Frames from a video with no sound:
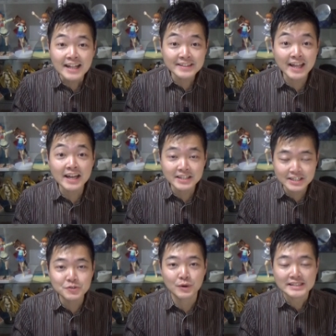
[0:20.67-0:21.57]
元
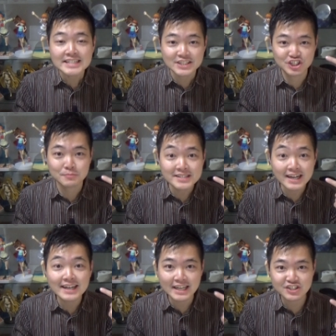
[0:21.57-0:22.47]
旦に私
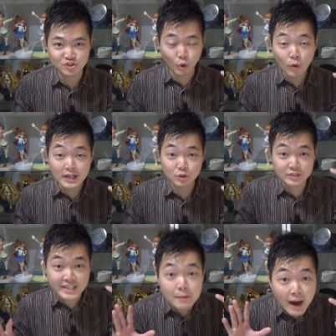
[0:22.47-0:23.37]
翼が出す動画と
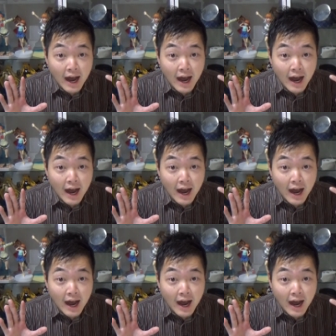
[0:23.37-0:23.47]
いえ